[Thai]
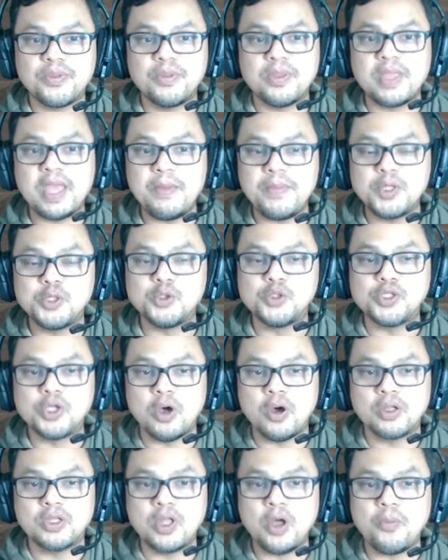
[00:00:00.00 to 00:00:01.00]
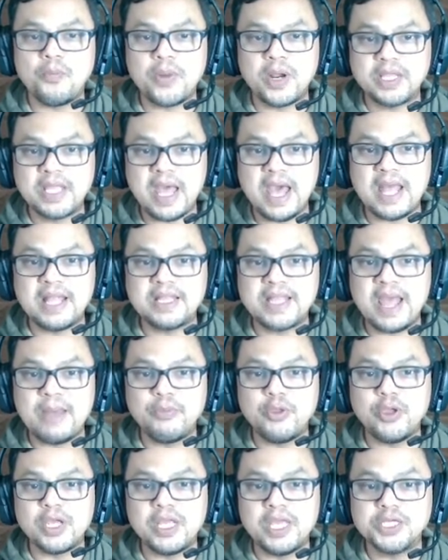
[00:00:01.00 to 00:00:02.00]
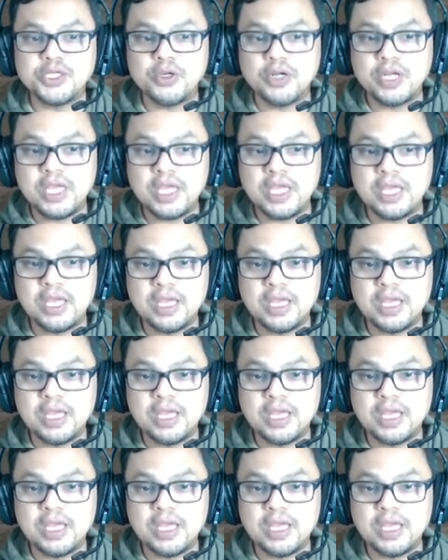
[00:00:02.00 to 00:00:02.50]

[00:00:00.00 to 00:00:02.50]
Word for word: ถ้าเป็นสูตร2ต้องประธานตามด้วยกีวช่องที่